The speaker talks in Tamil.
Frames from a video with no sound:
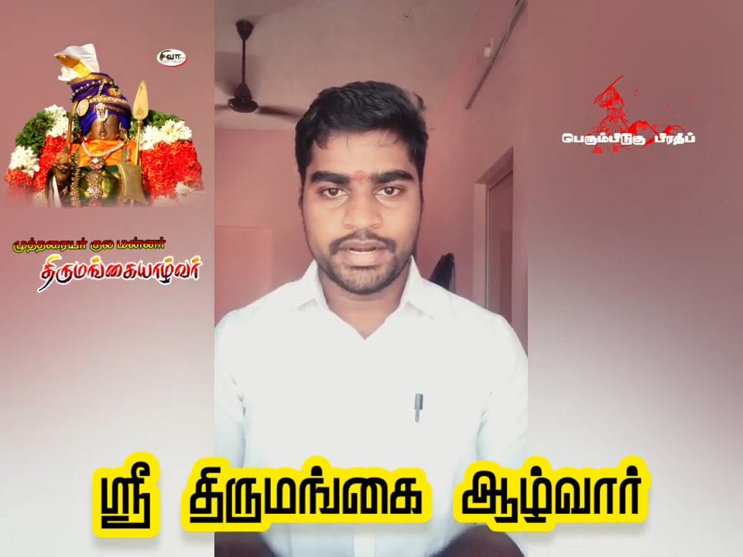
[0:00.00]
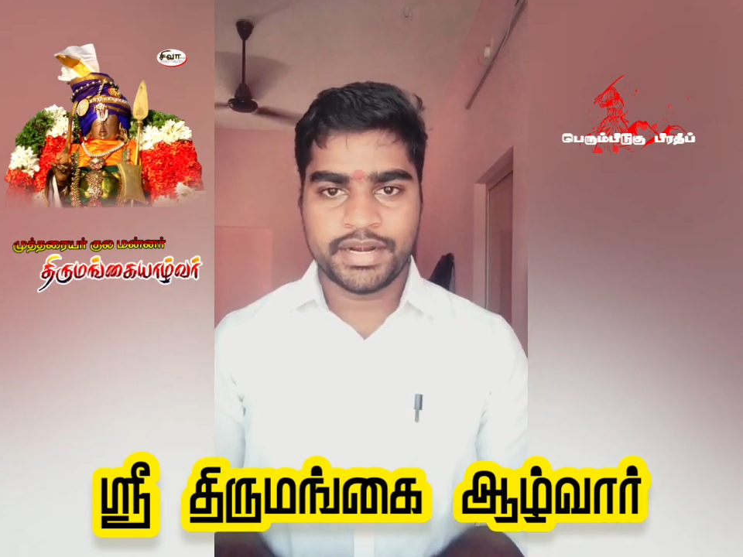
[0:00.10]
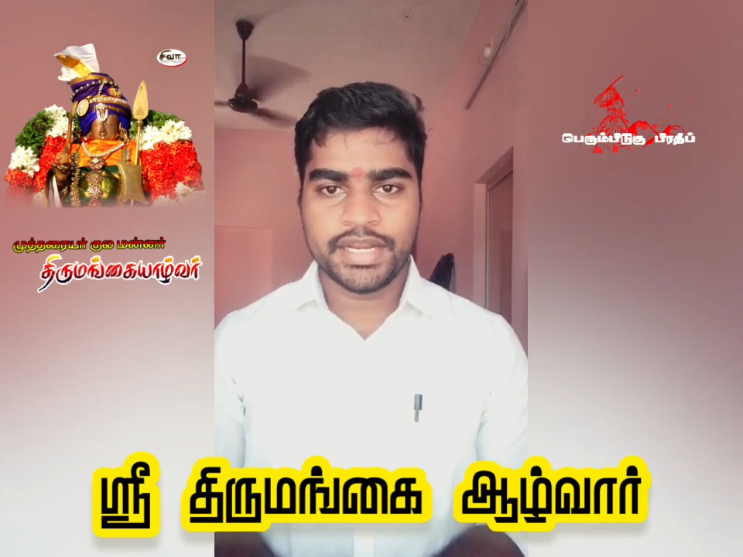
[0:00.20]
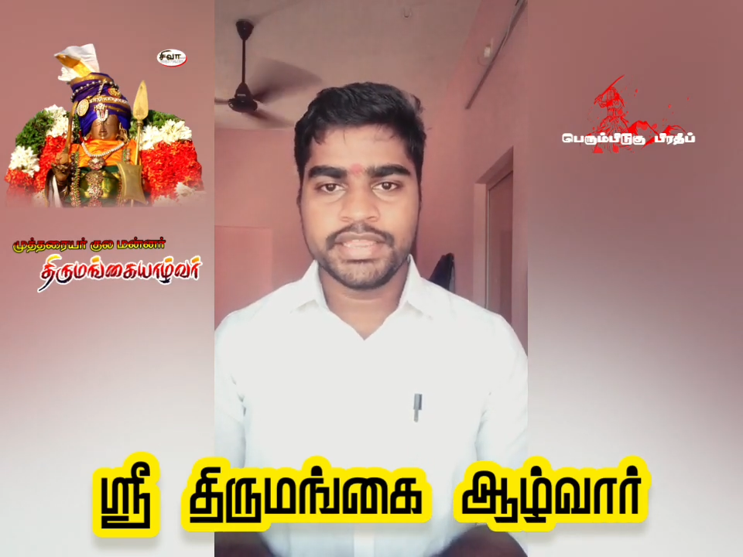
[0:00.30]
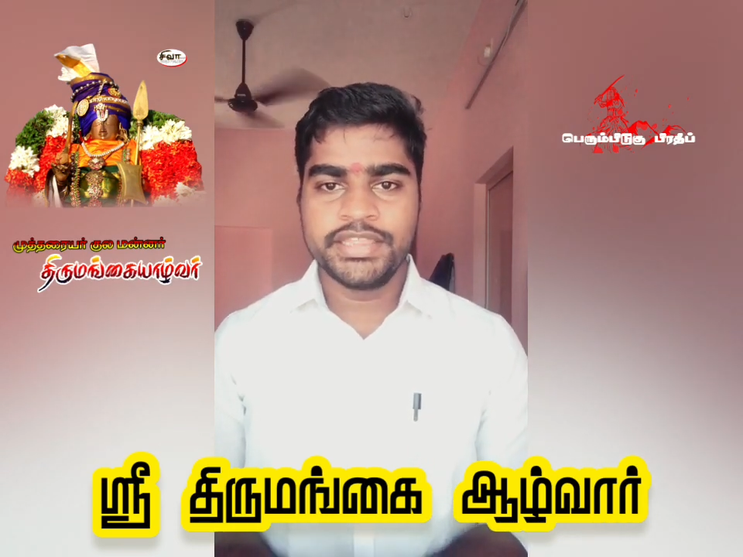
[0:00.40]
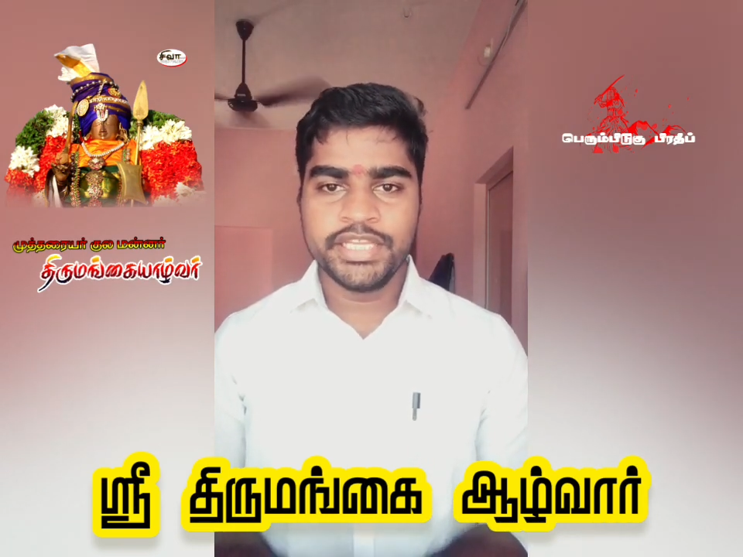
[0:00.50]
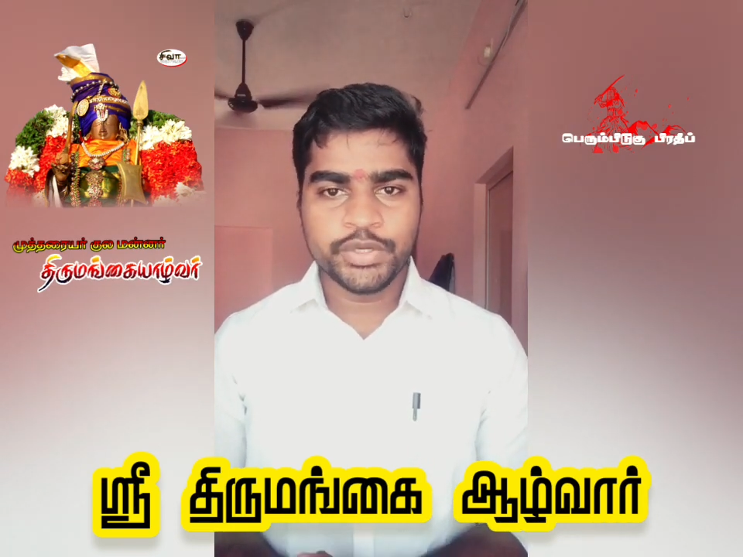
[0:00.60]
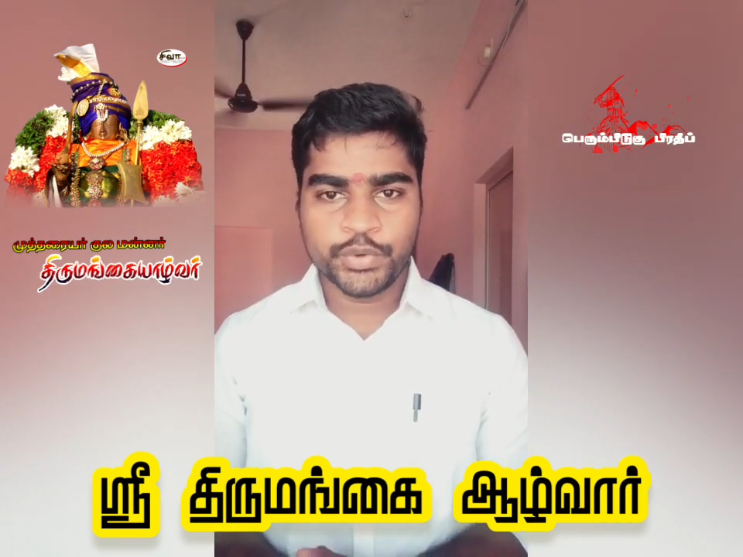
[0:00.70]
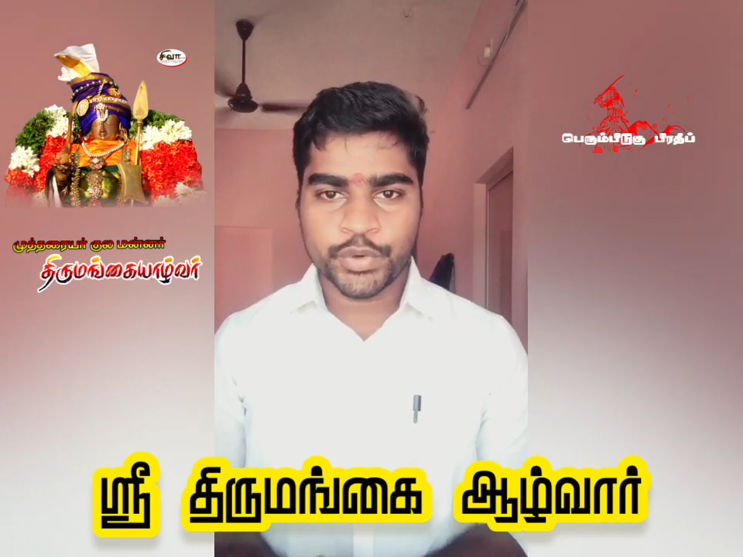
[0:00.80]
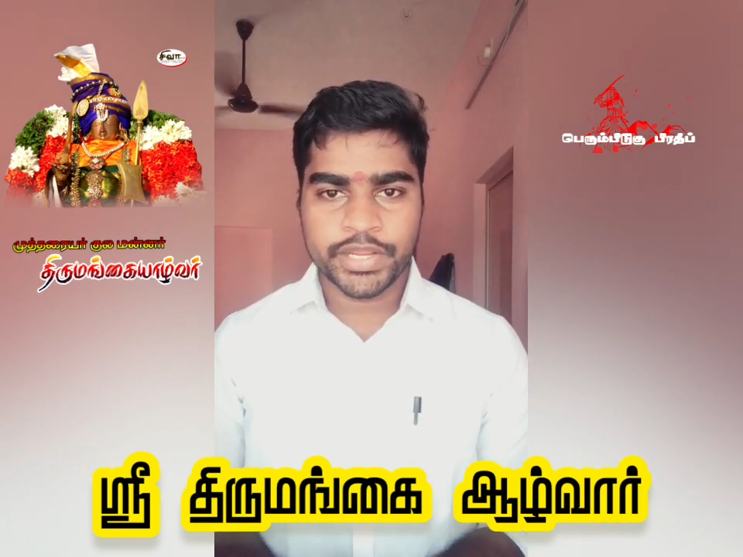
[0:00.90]
நாட்டில்
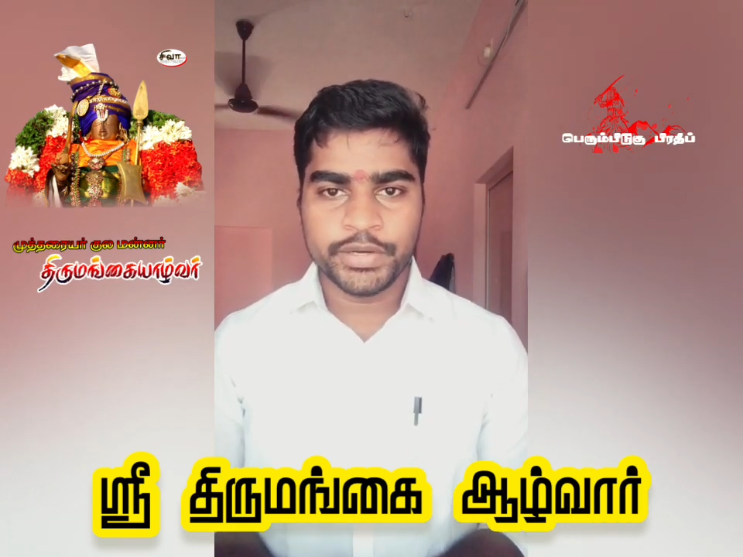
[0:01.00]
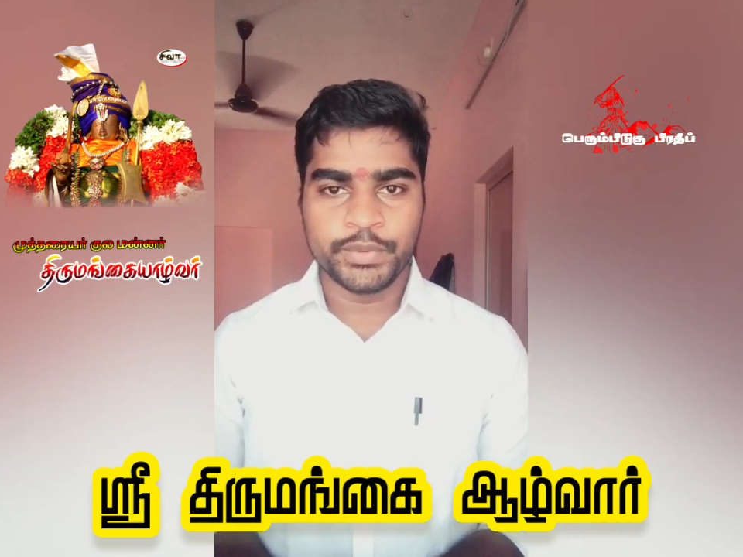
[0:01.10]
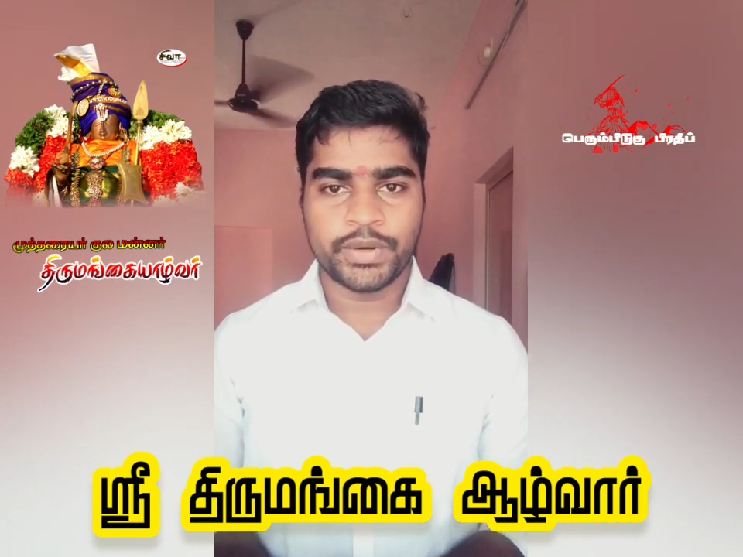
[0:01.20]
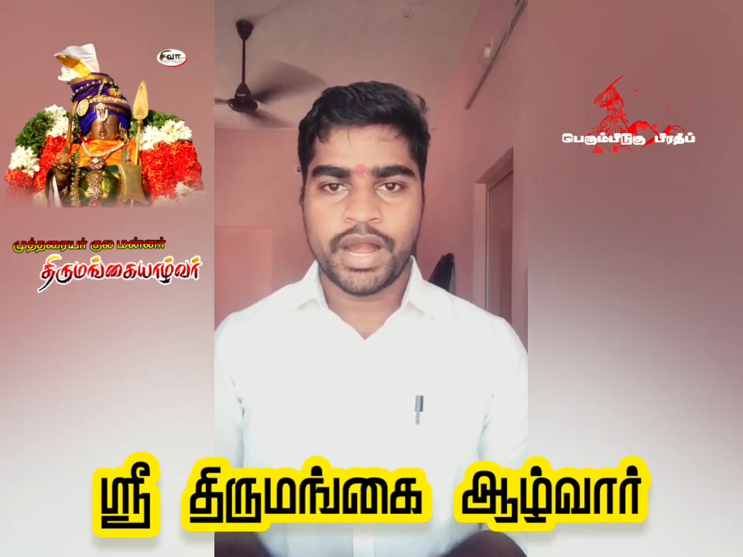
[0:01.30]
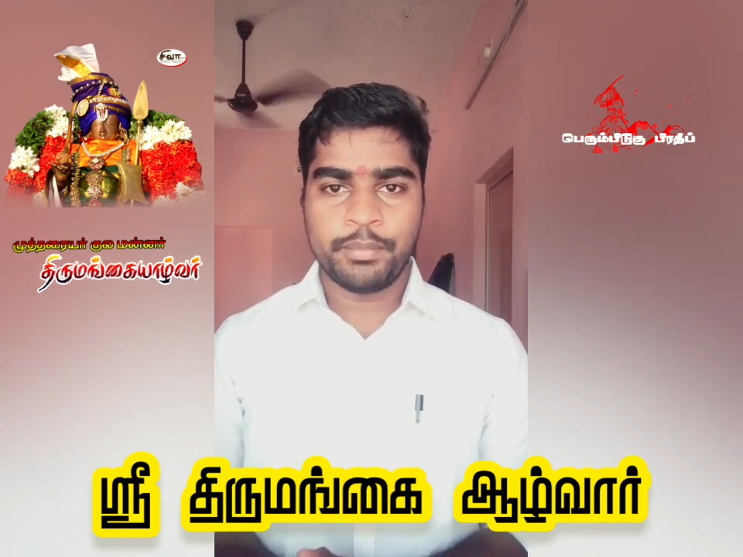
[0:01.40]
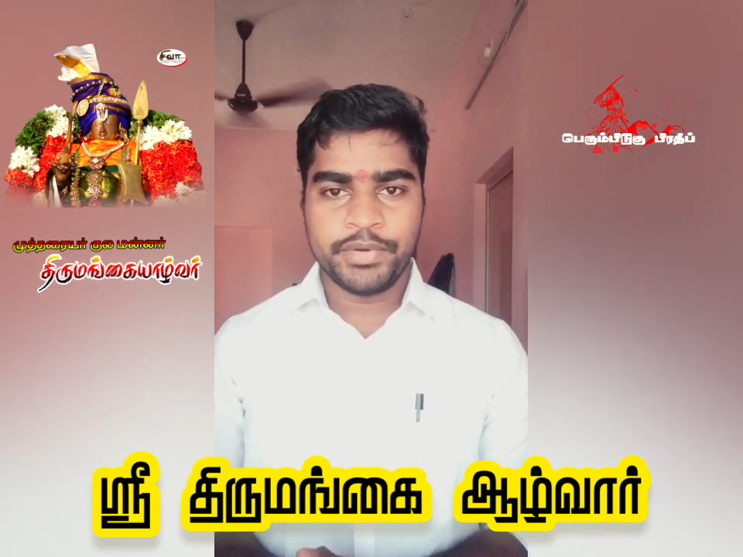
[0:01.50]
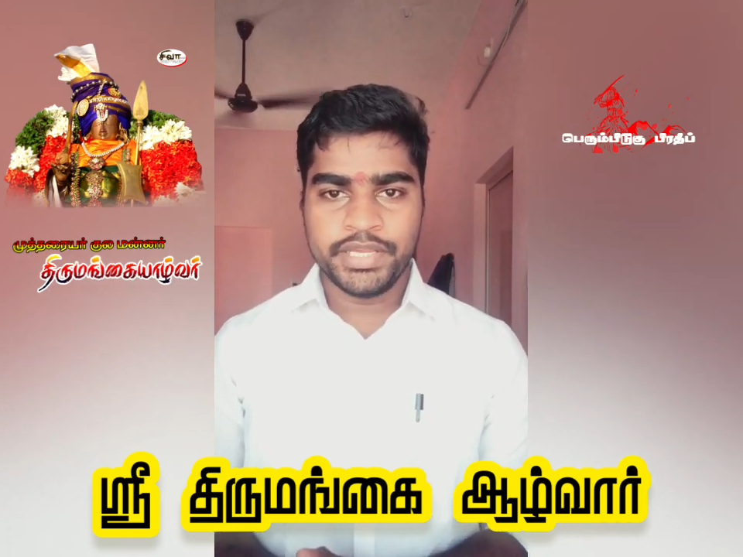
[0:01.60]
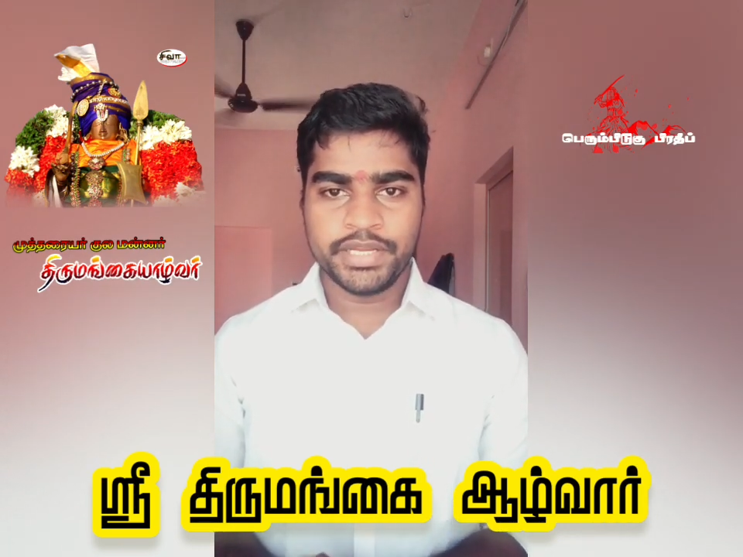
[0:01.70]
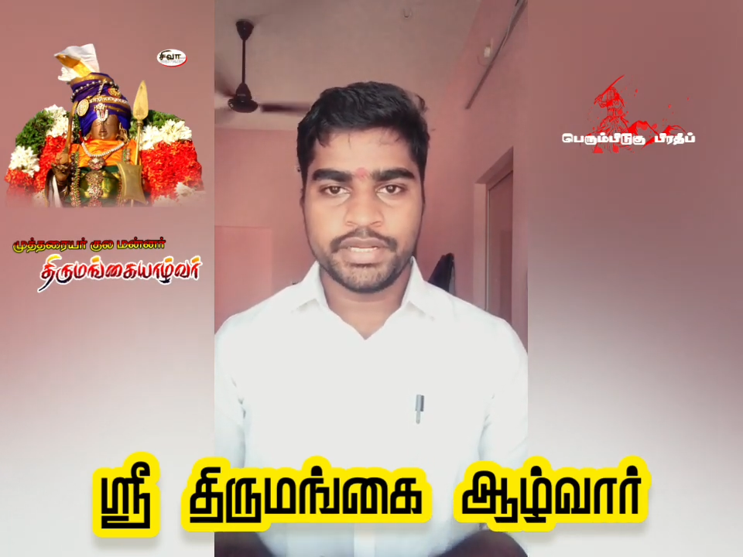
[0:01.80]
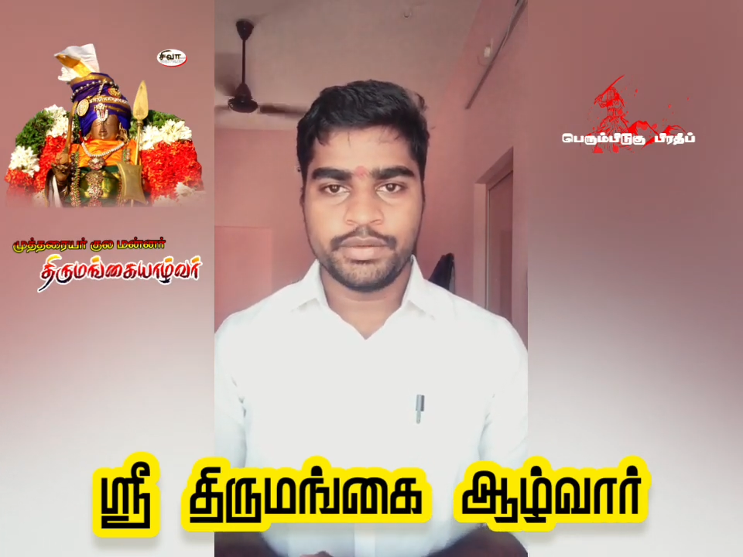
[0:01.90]
திருக்குறையலூர்
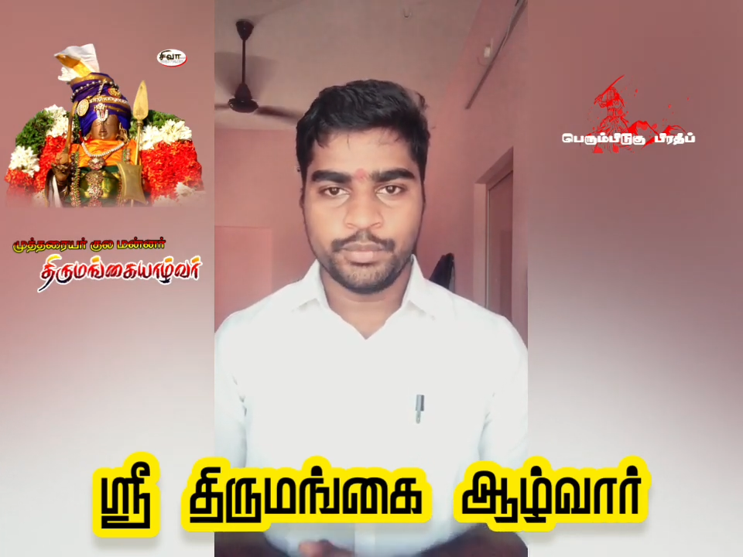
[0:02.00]
அப்படிங்கிற